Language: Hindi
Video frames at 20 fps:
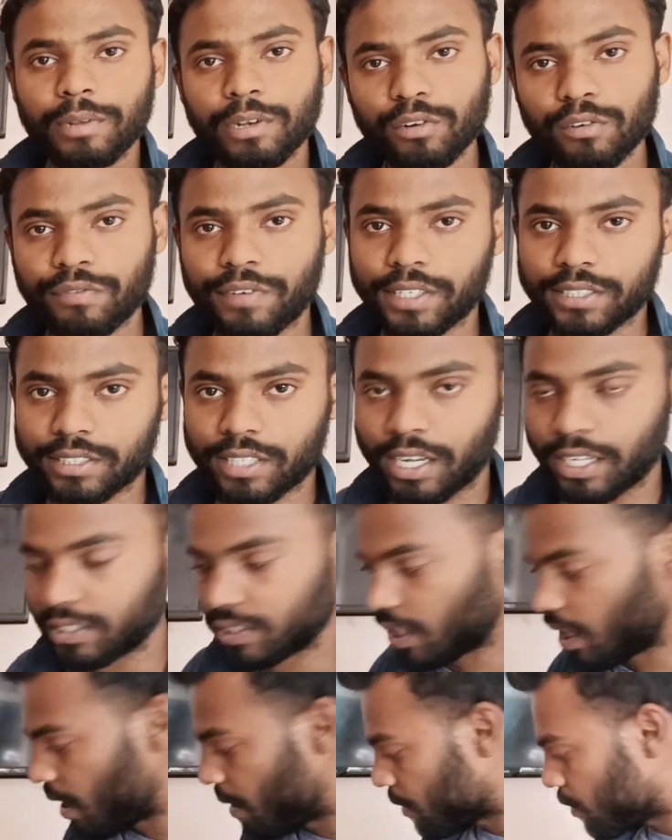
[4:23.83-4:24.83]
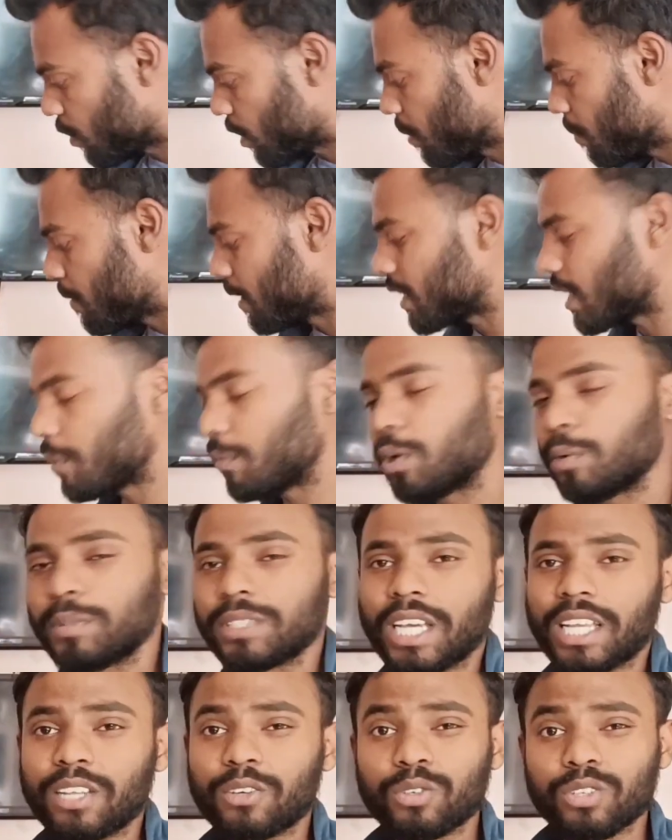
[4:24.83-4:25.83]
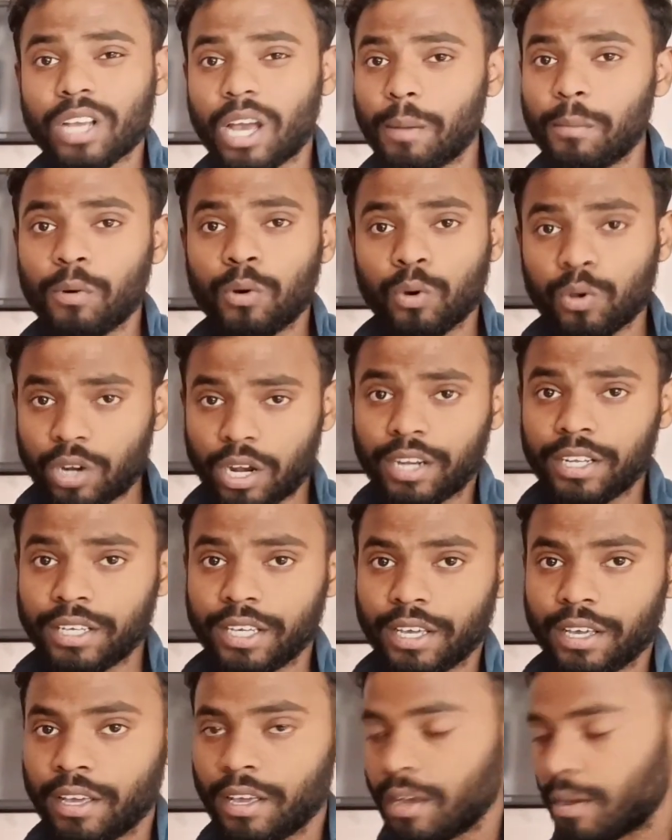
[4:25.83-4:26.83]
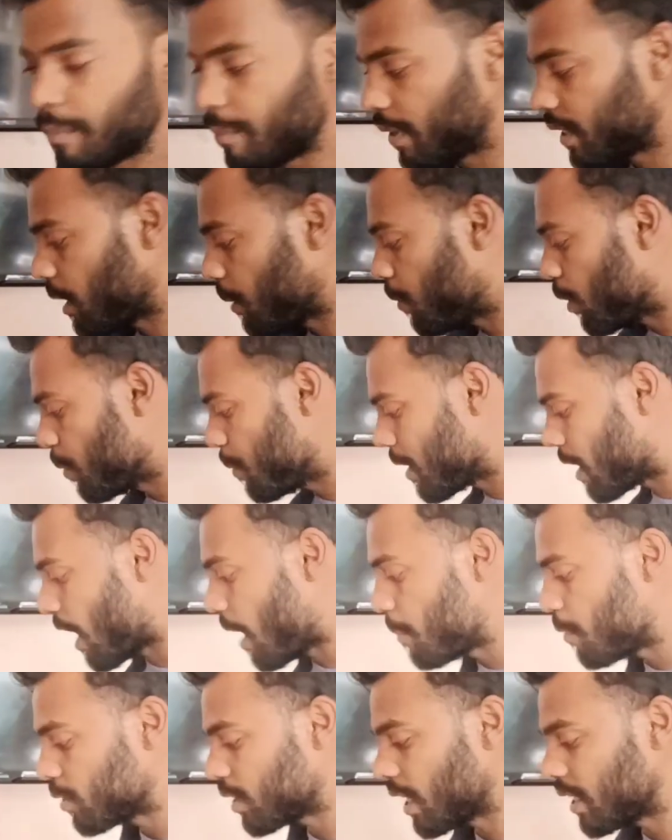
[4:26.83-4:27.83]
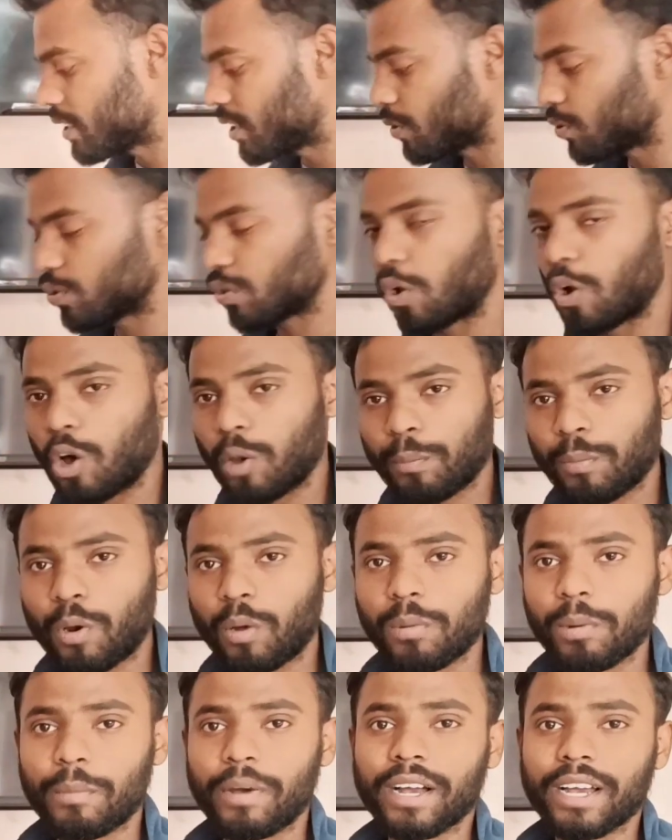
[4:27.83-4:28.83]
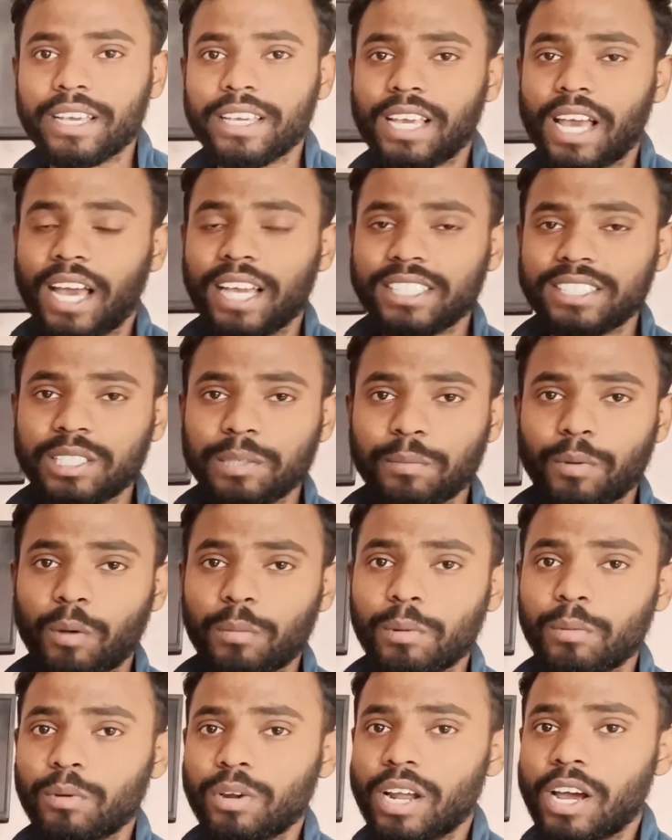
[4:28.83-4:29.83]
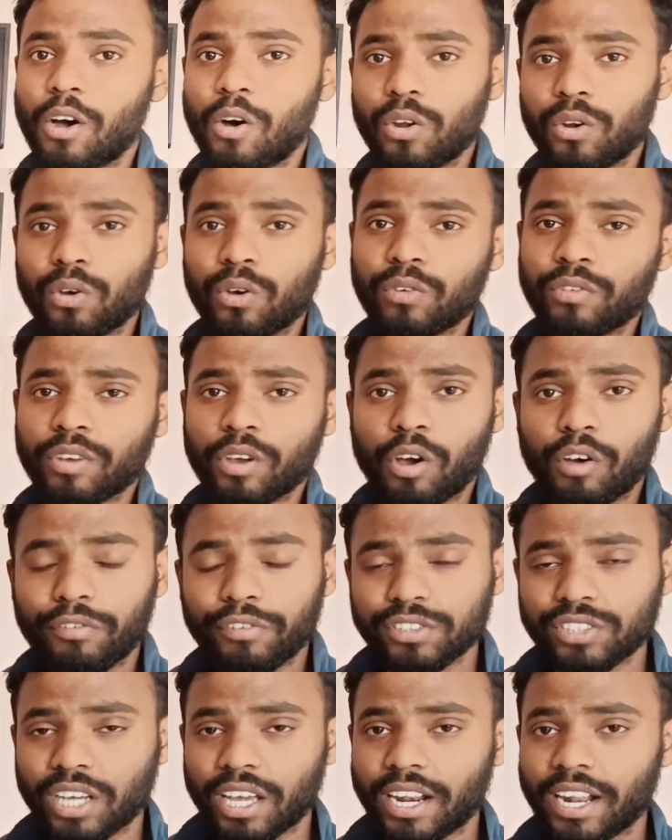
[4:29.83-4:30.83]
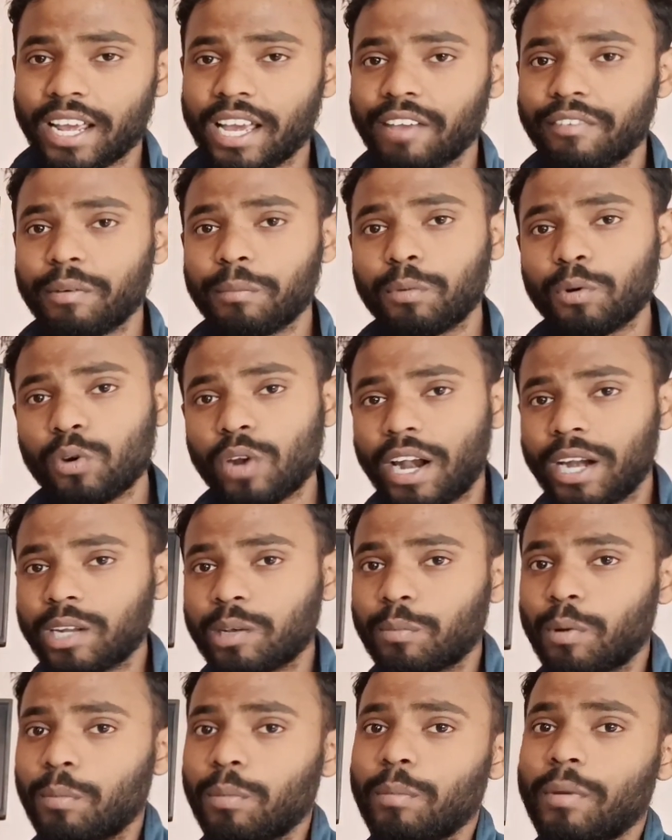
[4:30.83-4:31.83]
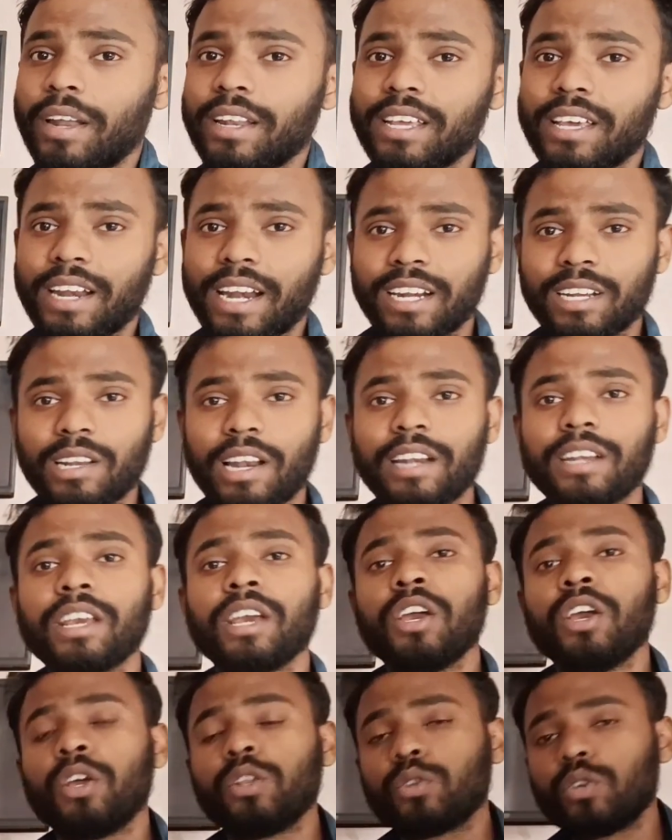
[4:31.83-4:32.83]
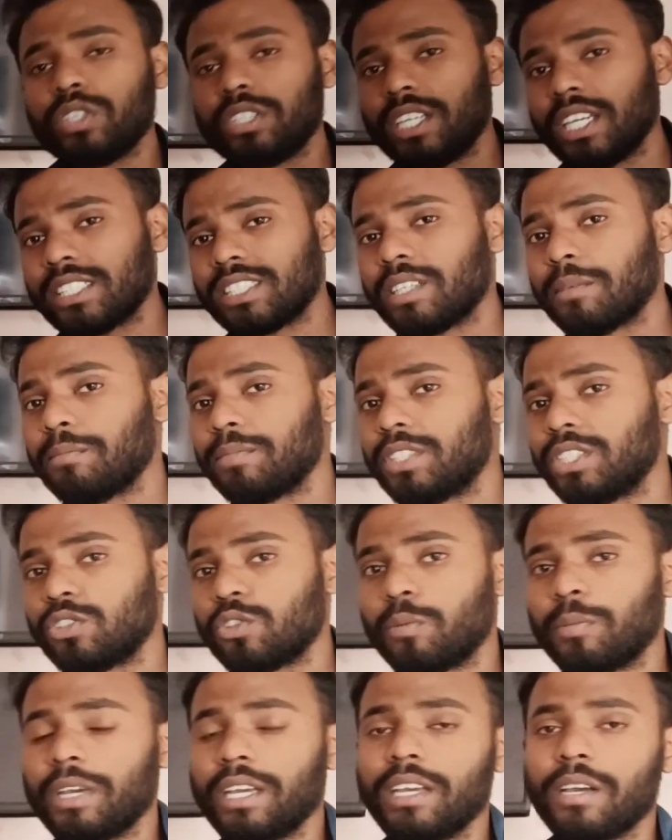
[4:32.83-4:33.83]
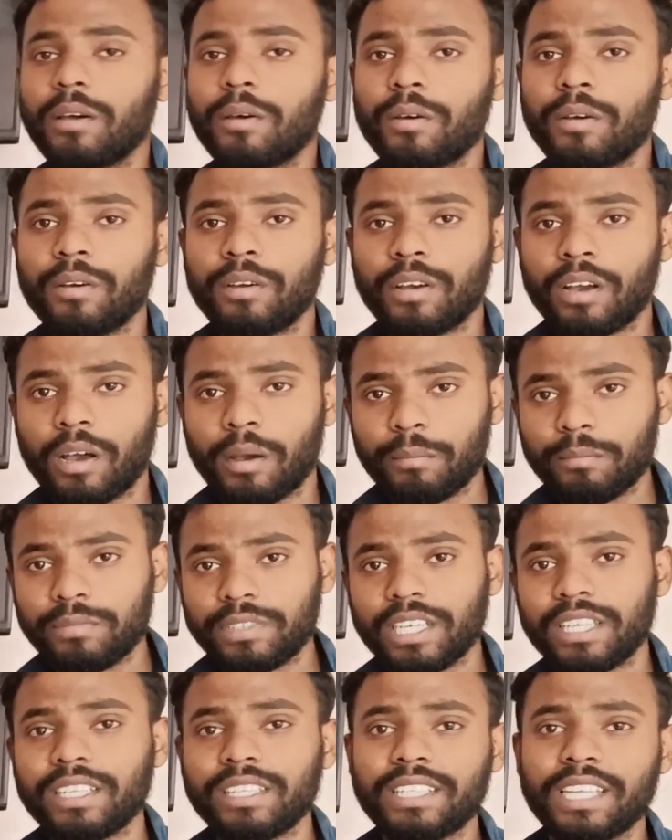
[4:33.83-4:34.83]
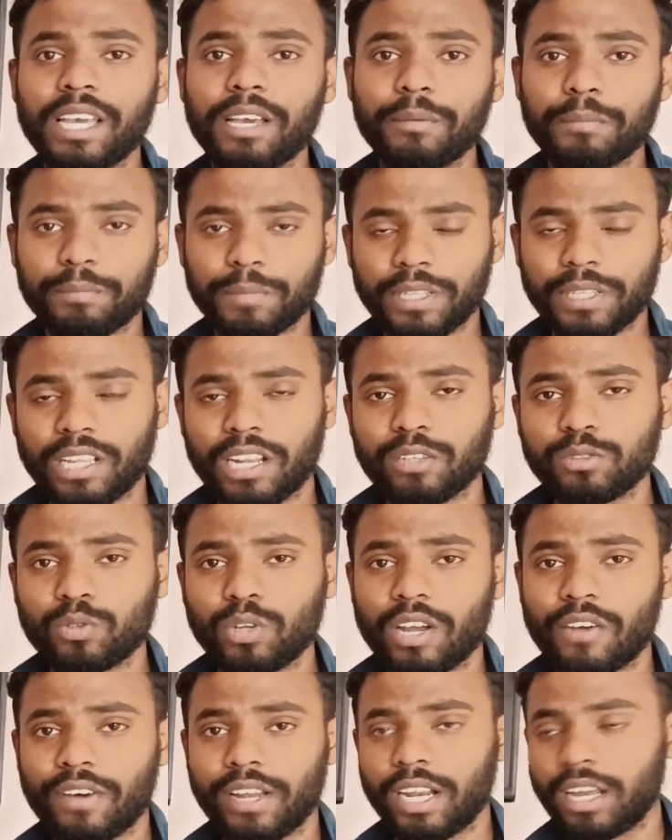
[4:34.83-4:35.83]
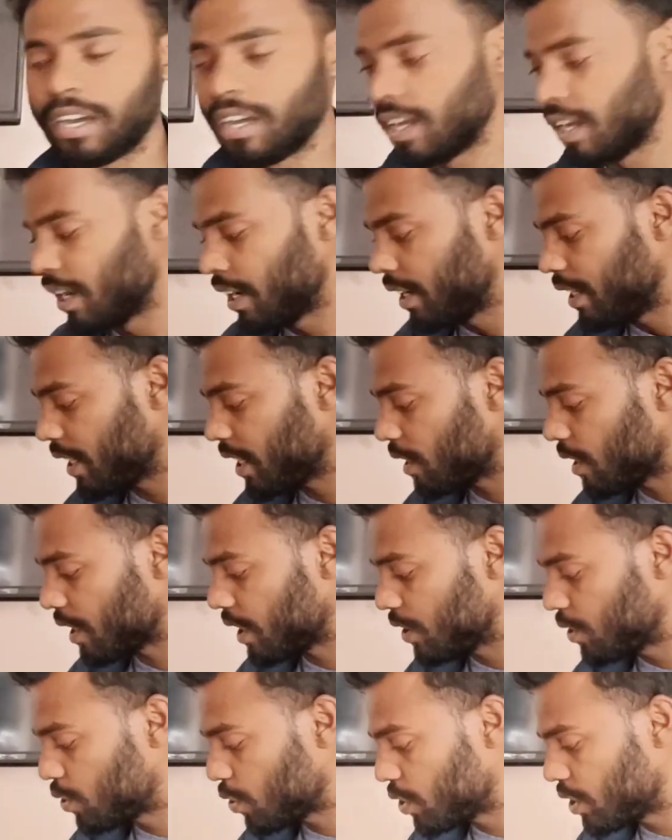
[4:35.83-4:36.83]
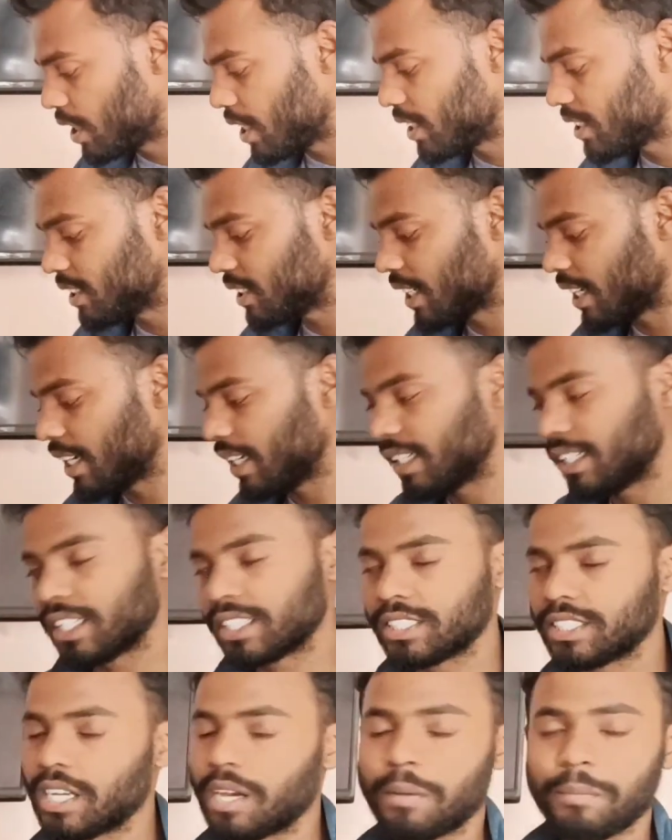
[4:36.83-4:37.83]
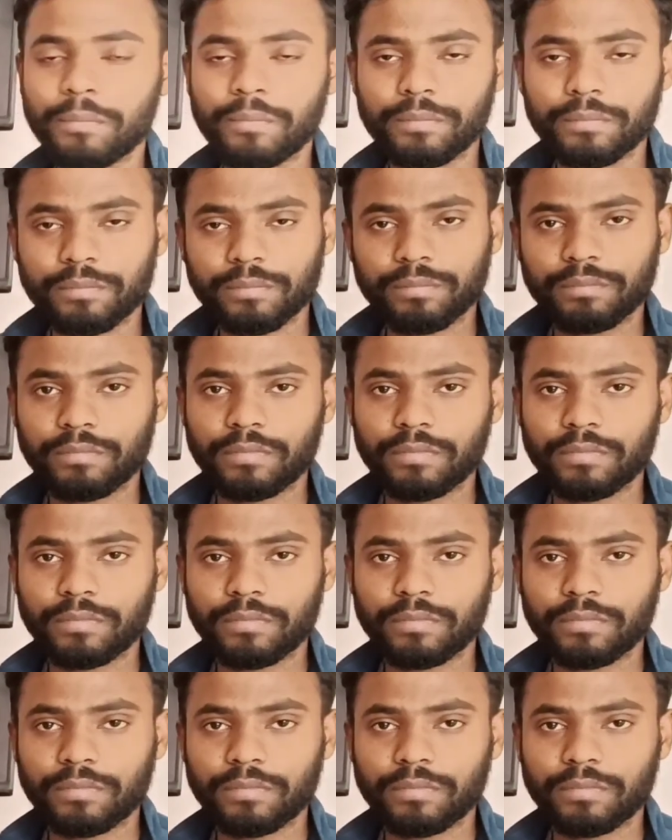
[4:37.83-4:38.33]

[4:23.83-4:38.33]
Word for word: बिल्कुल फर्स्ट क्लास क्योंकि मदरबोर्ड में ज़्यादा कोई काम होना नहीं है मदरबोर्ड में काम होता है जैसे कुछ और प्रॉब्लम आ गई आईसी प्रॉब्लम हो रहा है ऑन होकर ऑफ हो जा रहा है फिर ब्लू लाइट की प्रॉब्लम आ रही है रेड लाइट तो ये सब चीज़ों में हम दे देते हैं पंद्रह सोलह वाला ठीक है लेकिन जो ये चीज़ें हैं ये चीज़ें हम